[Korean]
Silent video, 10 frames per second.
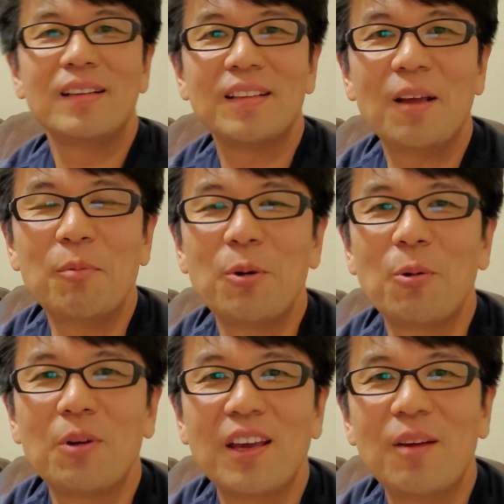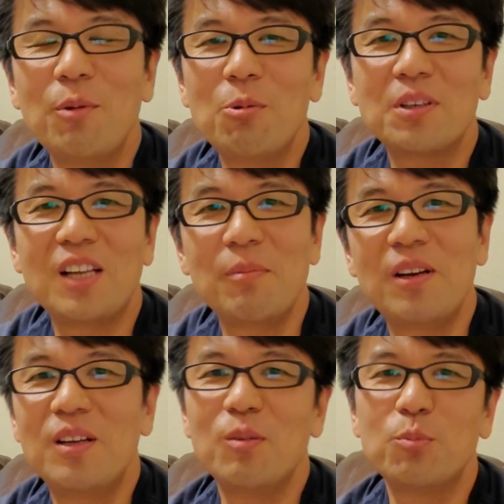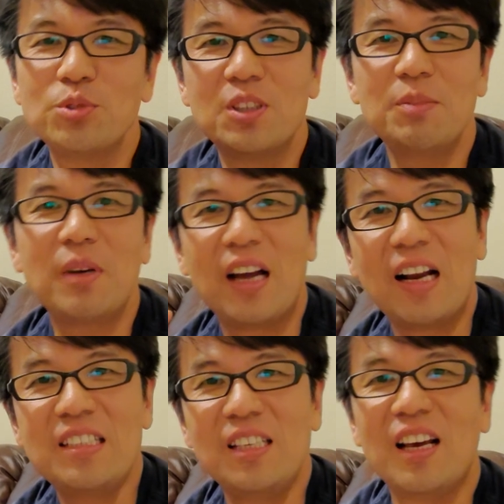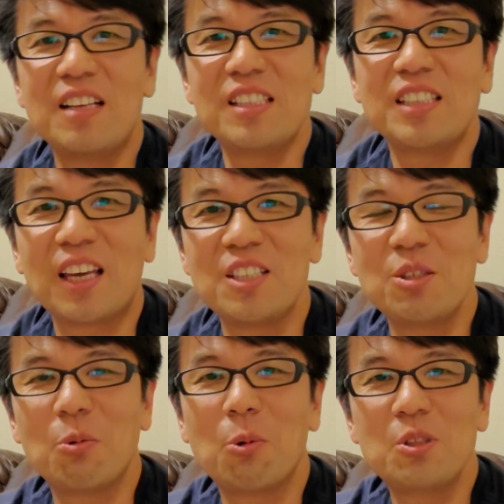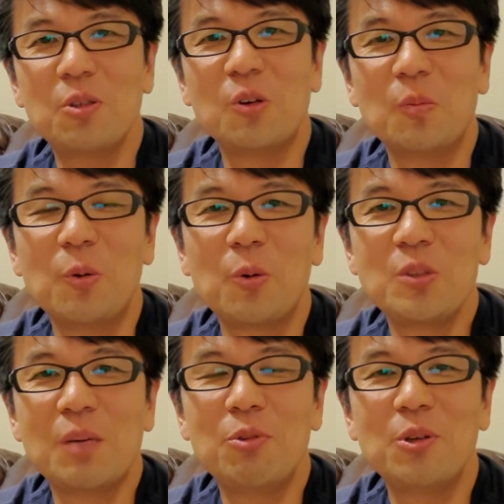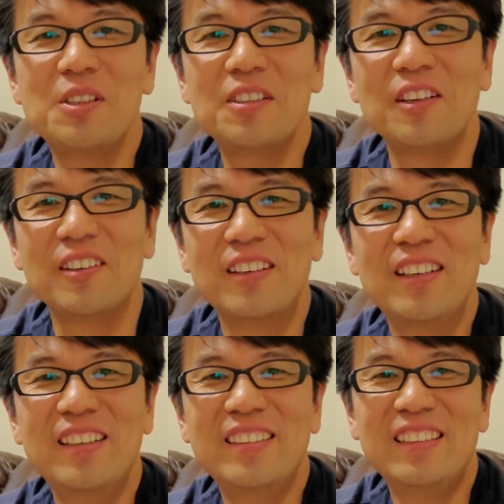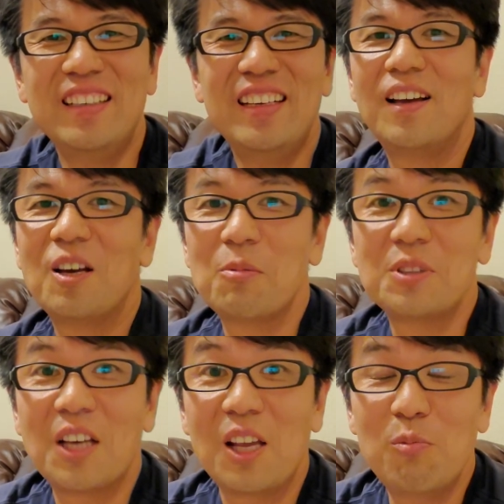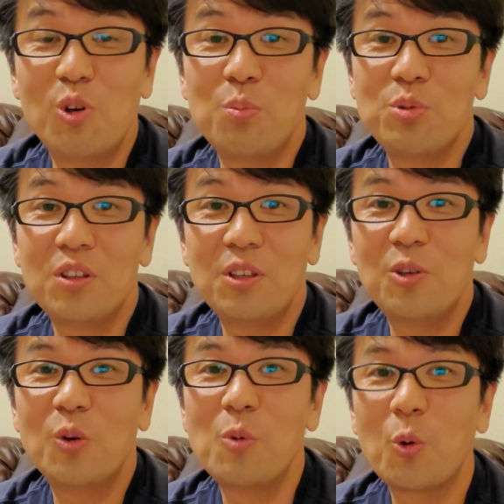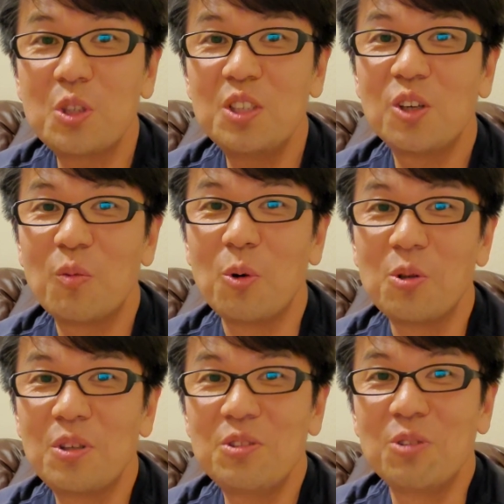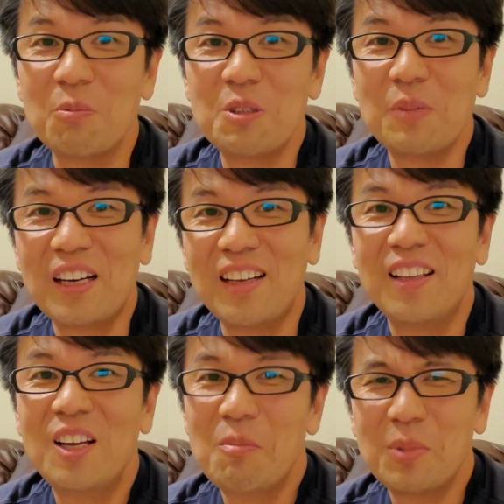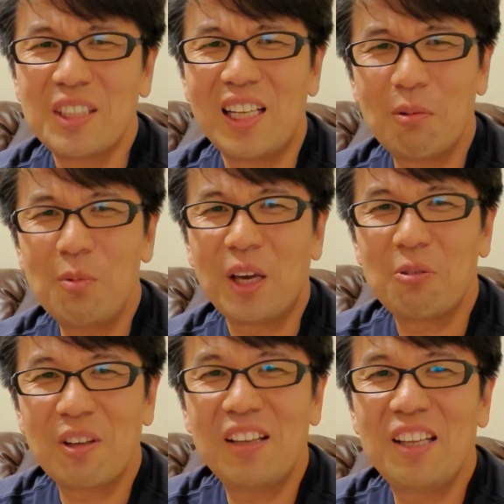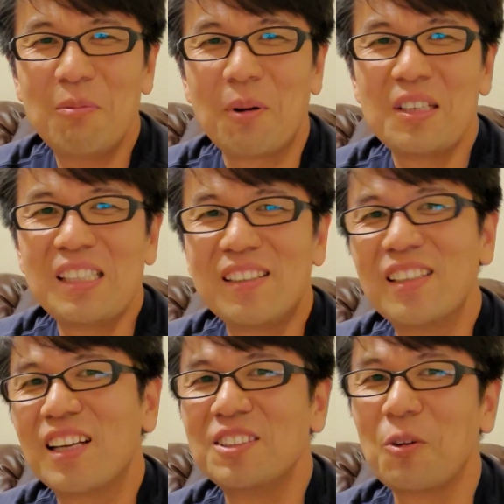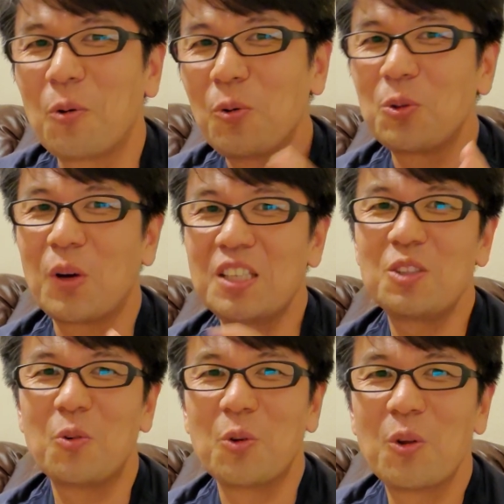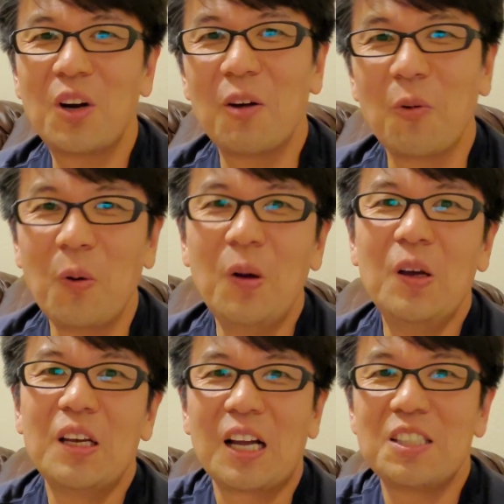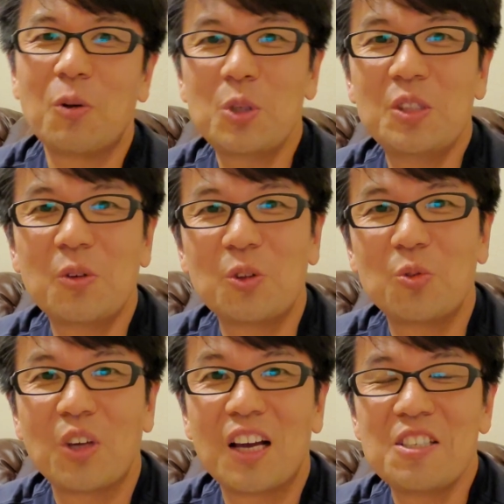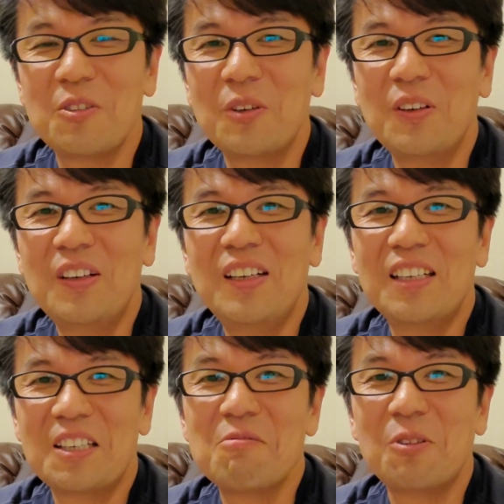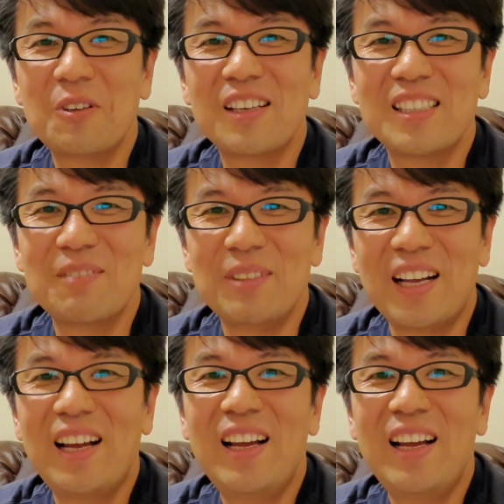네, 뭐 이렇게 미국에서 하면은 부서지면 하나씩 자기가 직접 고치고 뭐 이런 재미도 있어요. 뭐 제가 일부러 곁들이고 뭐 고치는 걸 보여드릴 수는 없지만, 뭐 살다 보면 계속 이런 일이 벌어질 거니까 이제 그런 것도 같이 공유를 하고 같이 고치는 것도 구경하시고 그럼 좋을 것 같습니다.